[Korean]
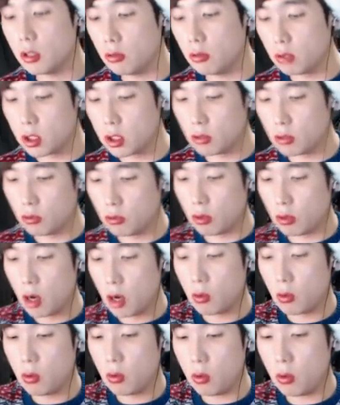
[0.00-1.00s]
우리
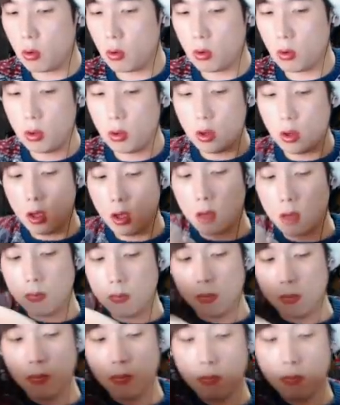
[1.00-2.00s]
친구들하고
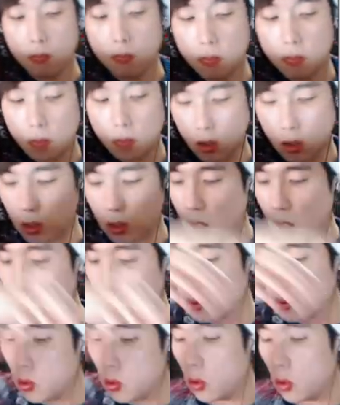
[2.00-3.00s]
여기다
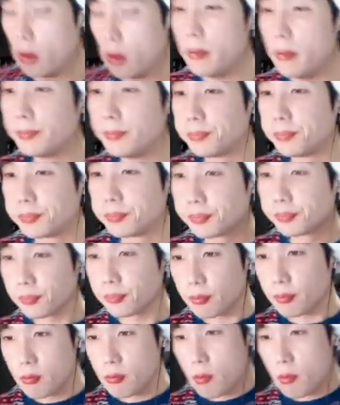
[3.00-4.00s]
놓고
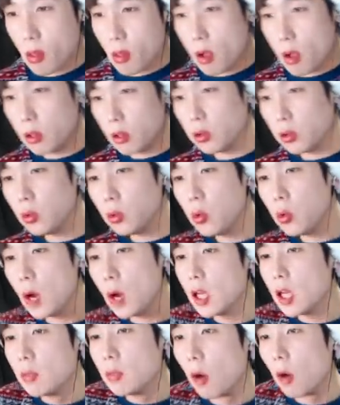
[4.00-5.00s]

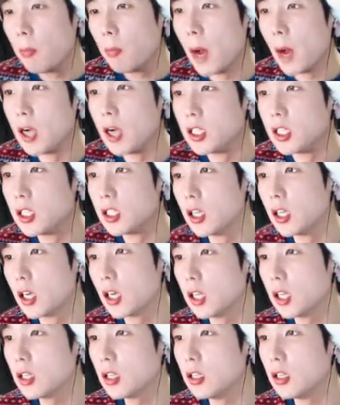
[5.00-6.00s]
소통하는 먹방을 진행을
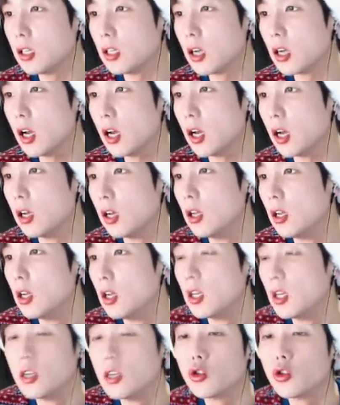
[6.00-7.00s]
할 테니까
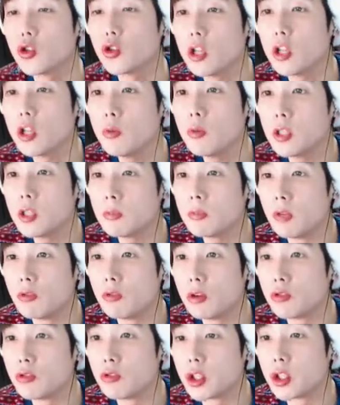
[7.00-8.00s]
추천 한 번씩만
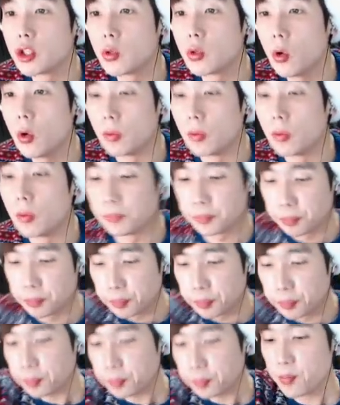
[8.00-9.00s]
눌러주시고
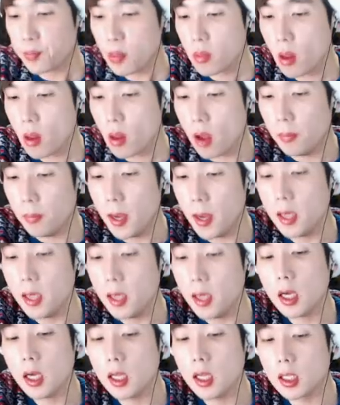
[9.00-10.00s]

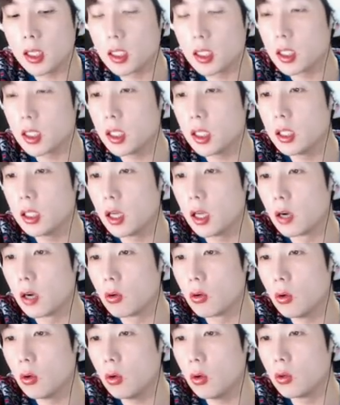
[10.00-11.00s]
페리카나
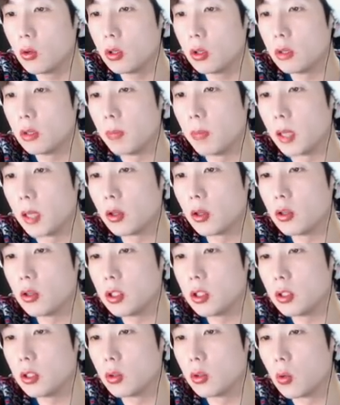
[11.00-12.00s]
치킨하고 오늘은 배
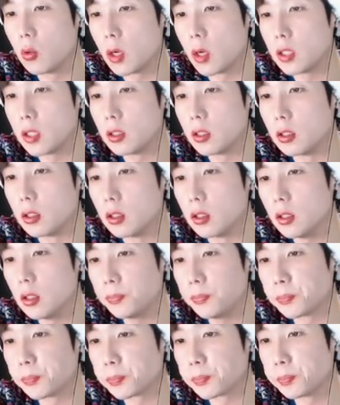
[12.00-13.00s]
터지는 돈가스
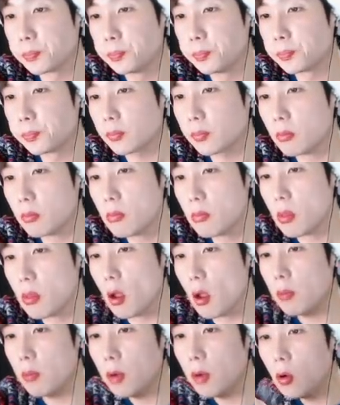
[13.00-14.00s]

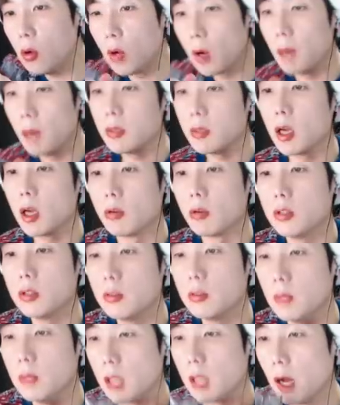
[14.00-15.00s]
편과 함께 하고
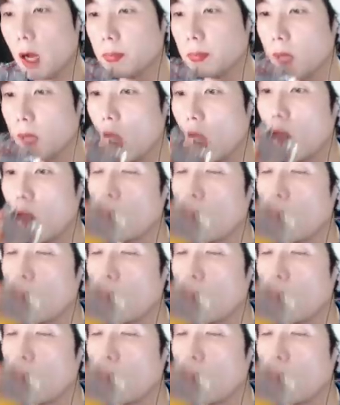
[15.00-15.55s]
있습니다. 네.